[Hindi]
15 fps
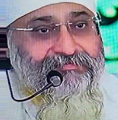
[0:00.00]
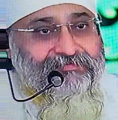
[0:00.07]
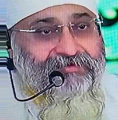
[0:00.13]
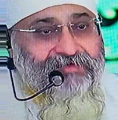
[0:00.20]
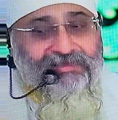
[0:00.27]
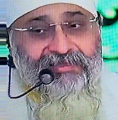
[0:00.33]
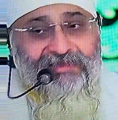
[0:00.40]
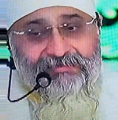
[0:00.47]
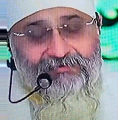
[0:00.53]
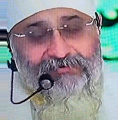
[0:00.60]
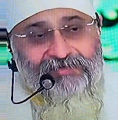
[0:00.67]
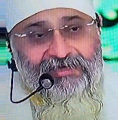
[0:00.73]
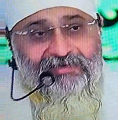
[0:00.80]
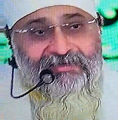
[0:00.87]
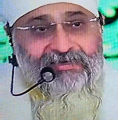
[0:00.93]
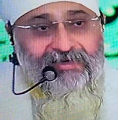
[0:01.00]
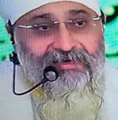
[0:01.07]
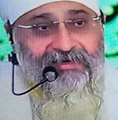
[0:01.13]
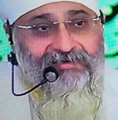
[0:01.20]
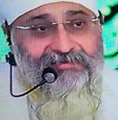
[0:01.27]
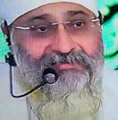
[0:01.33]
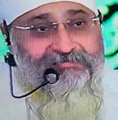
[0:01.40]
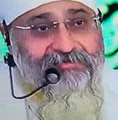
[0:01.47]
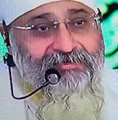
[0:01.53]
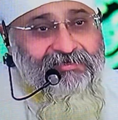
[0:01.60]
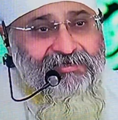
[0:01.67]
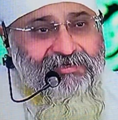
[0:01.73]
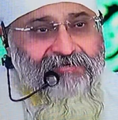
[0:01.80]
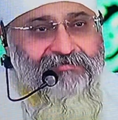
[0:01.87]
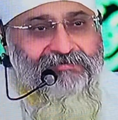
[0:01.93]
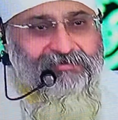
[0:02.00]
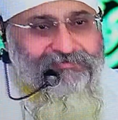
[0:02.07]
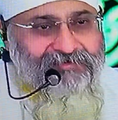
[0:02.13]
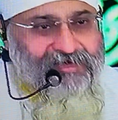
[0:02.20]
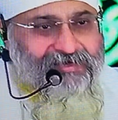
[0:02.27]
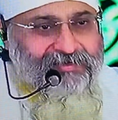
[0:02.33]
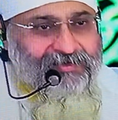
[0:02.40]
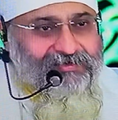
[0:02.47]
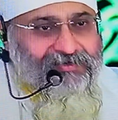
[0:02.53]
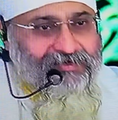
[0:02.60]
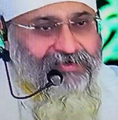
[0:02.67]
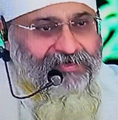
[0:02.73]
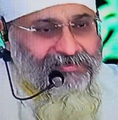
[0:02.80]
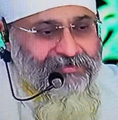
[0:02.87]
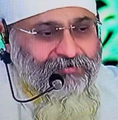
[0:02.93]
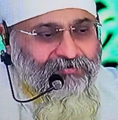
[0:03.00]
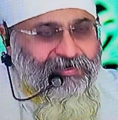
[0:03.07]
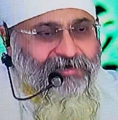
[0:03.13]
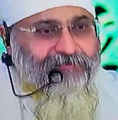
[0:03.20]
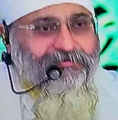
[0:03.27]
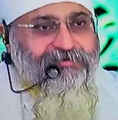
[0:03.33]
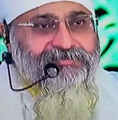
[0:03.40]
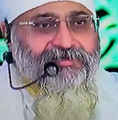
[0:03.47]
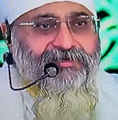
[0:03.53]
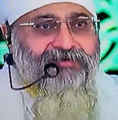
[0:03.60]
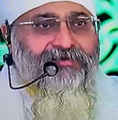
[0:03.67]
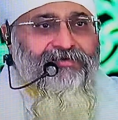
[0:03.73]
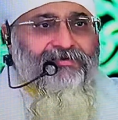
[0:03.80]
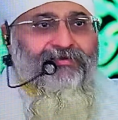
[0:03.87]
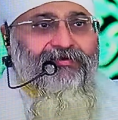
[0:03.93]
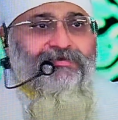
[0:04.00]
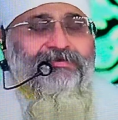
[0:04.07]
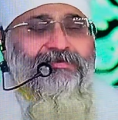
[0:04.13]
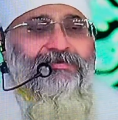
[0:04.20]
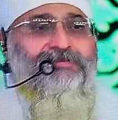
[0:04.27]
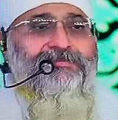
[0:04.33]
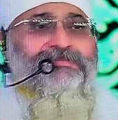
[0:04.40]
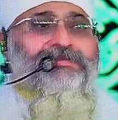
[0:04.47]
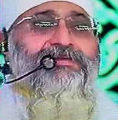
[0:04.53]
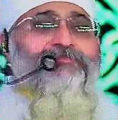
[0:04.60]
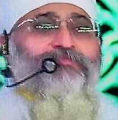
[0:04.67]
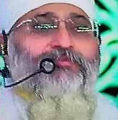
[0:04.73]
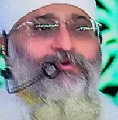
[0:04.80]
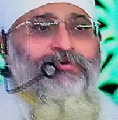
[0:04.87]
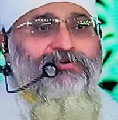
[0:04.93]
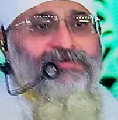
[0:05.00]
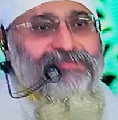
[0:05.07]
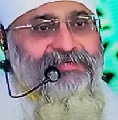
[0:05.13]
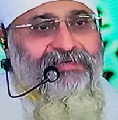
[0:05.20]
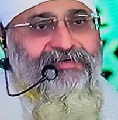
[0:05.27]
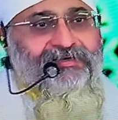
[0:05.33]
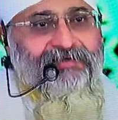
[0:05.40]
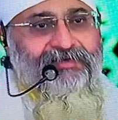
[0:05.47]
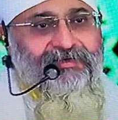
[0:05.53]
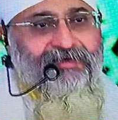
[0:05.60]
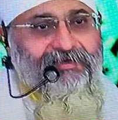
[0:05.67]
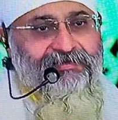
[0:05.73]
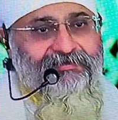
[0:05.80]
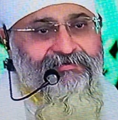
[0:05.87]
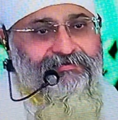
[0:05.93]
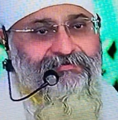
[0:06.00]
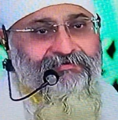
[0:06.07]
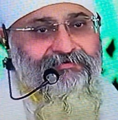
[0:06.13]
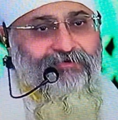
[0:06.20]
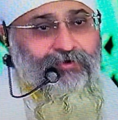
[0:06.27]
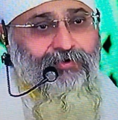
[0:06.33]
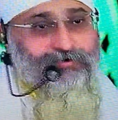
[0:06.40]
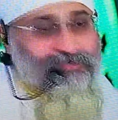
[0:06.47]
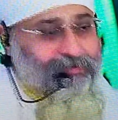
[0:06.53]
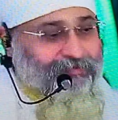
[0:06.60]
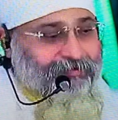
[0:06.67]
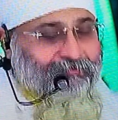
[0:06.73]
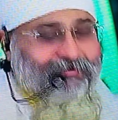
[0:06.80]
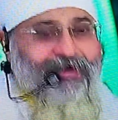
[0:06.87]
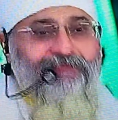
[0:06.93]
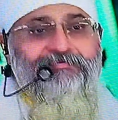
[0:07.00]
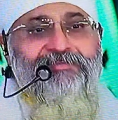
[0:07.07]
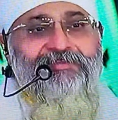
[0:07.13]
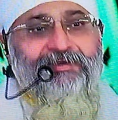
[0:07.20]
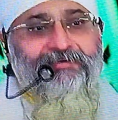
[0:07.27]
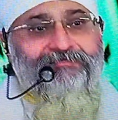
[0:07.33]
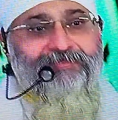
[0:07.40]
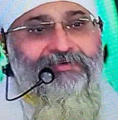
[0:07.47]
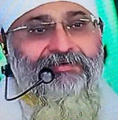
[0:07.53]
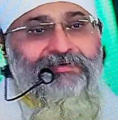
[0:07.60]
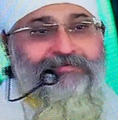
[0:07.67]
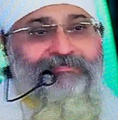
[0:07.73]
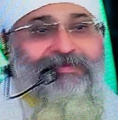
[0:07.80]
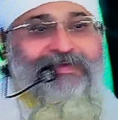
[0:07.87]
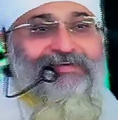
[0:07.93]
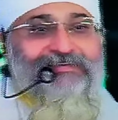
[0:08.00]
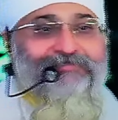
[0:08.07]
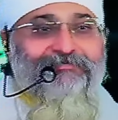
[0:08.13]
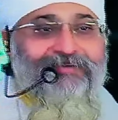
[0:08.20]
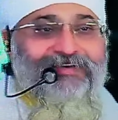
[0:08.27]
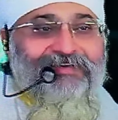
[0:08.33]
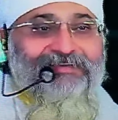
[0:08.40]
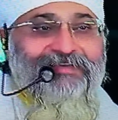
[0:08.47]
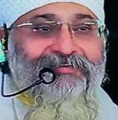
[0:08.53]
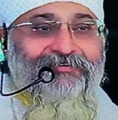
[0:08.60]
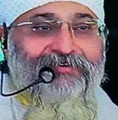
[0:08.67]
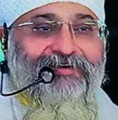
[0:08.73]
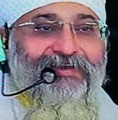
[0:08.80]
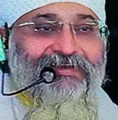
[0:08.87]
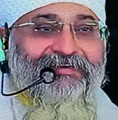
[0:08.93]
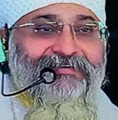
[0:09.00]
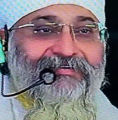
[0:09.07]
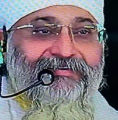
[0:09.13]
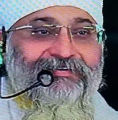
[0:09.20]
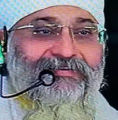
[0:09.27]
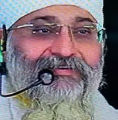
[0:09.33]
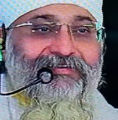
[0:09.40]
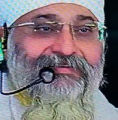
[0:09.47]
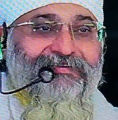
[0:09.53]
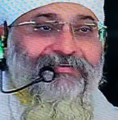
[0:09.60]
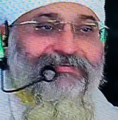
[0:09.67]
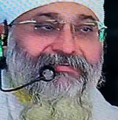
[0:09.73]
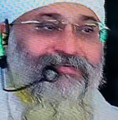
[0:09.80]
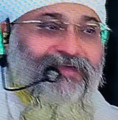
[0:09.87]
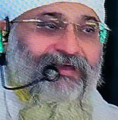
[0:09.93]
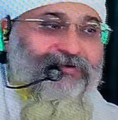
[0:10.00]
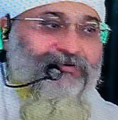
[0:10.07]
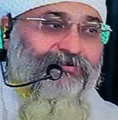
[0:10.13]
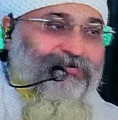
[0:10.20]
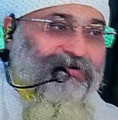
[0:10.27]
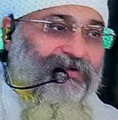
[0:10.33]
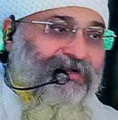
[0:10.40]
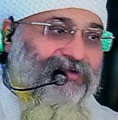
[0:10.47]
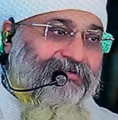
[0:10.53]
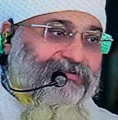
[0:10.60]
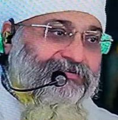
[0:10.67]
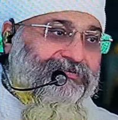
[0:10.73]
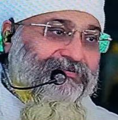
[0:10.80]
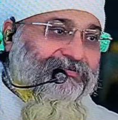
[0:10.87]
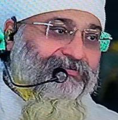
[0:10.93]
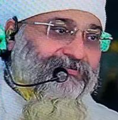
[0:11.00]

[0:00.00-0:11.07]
कल दास वो साखी ले लेगा जिसमें डिटेल में समझाया गया कि कैसे गुरु नानक पातशाह कितने पुरियों की सैर करके आए और उसका प्रमाण भी दिया फिर बिहार से बोलिए धन गुरु नानक धन गुरु नानक